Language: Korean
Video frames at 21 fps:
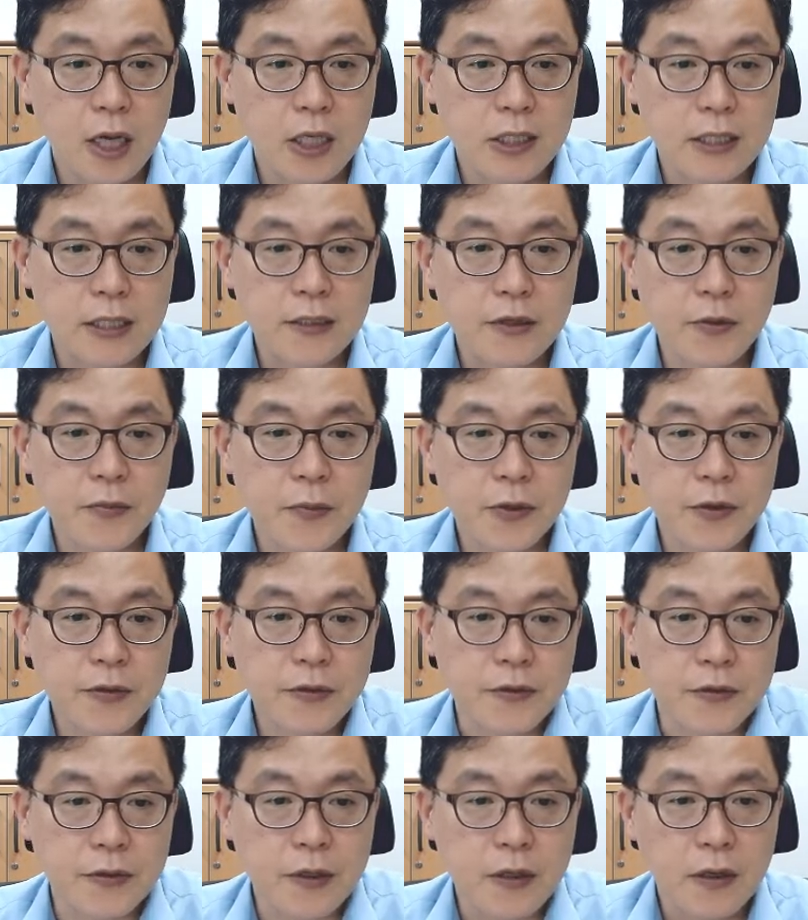자
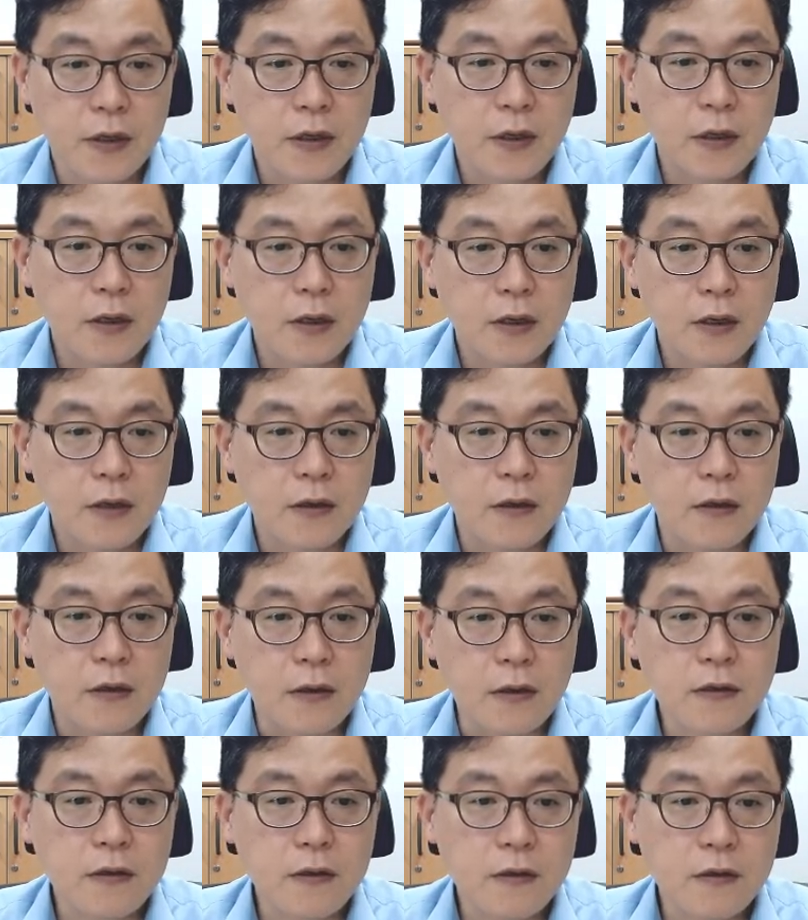그러면은
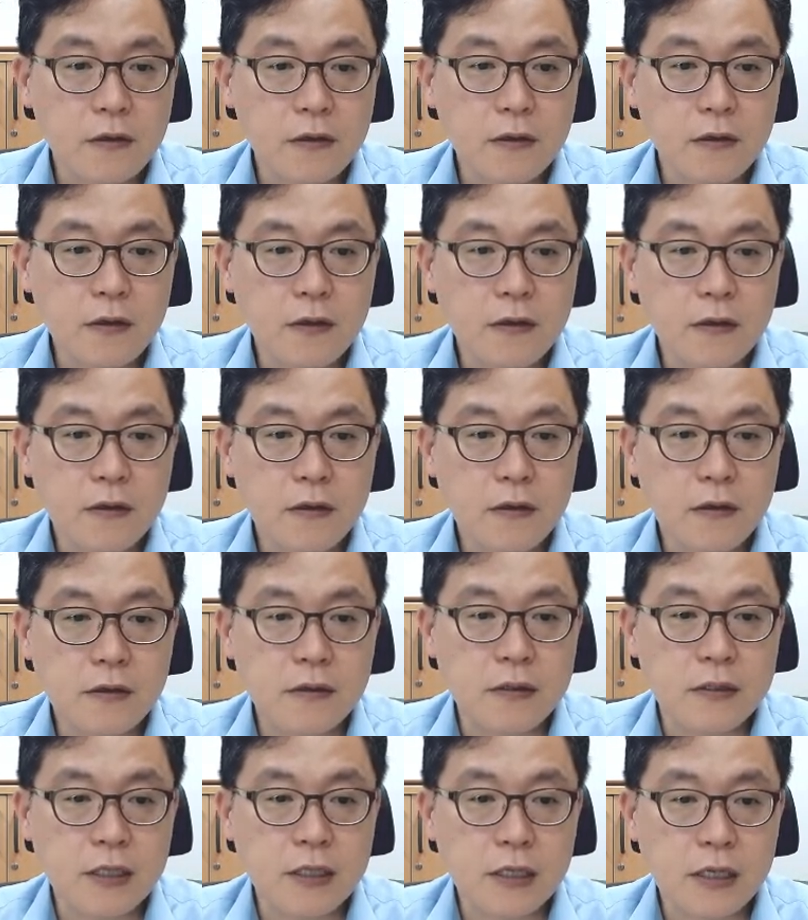어, 떤
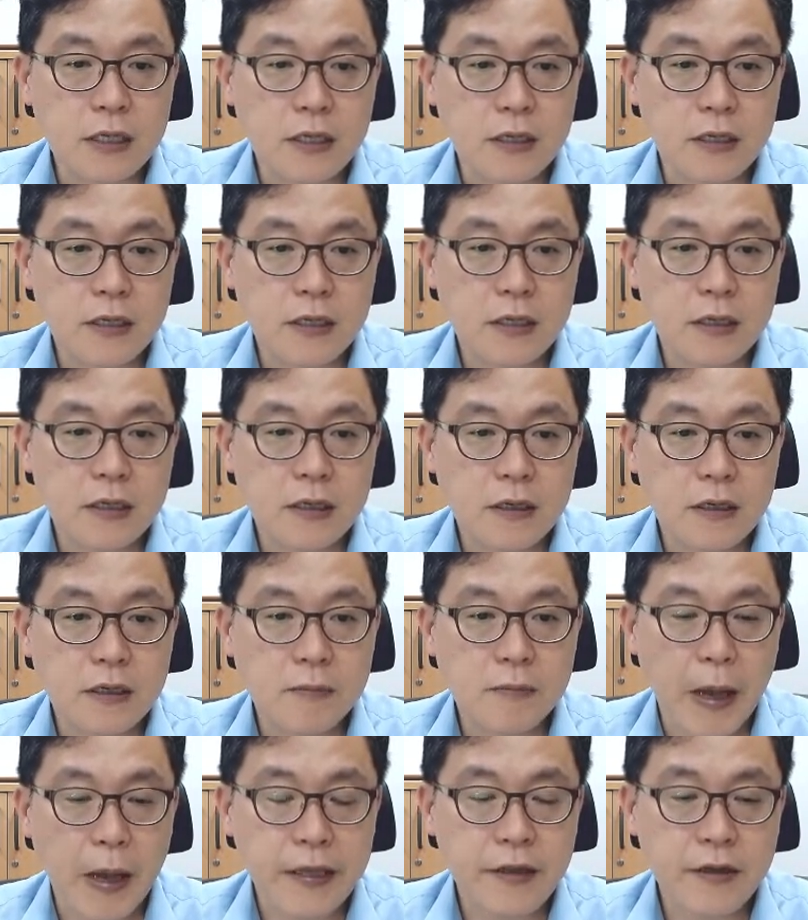이제
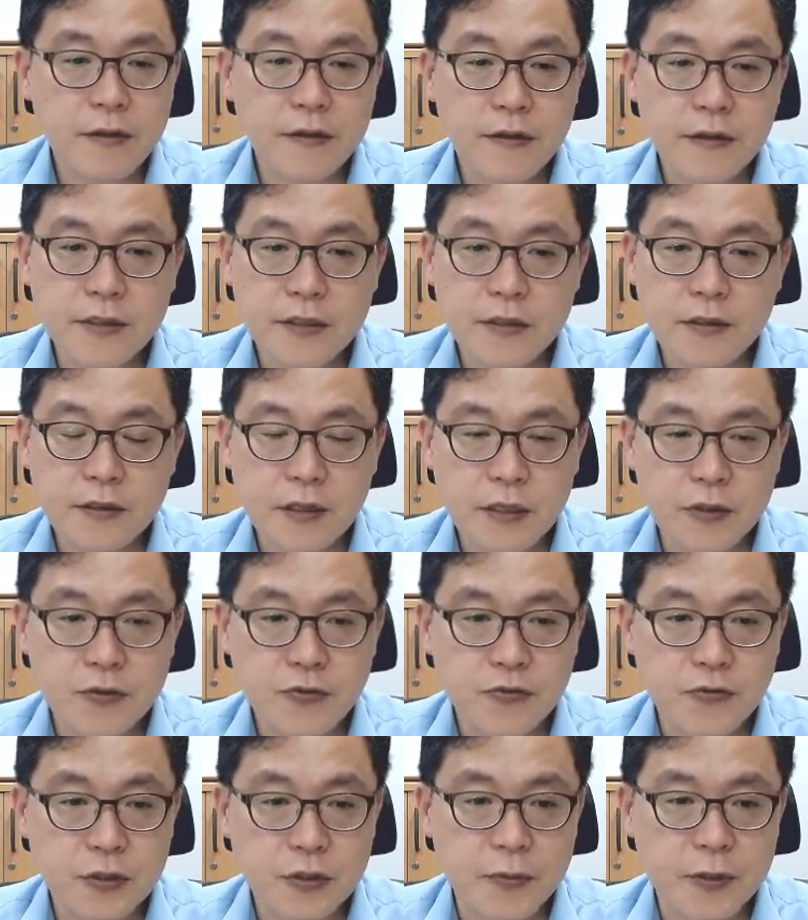바이너리 서치 트리가
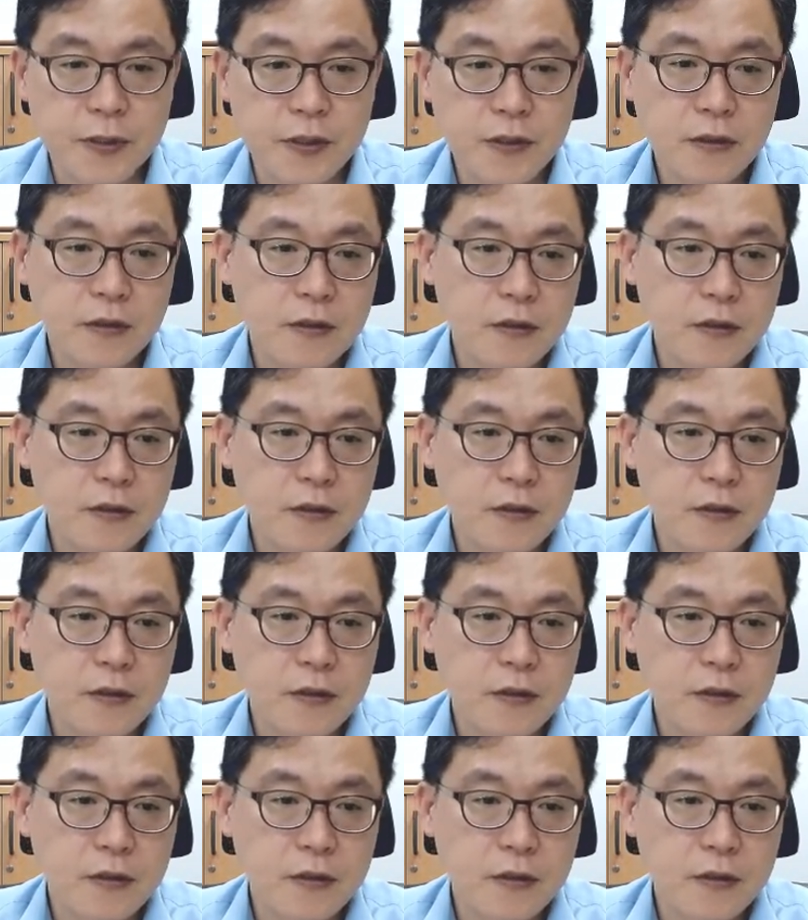주어지면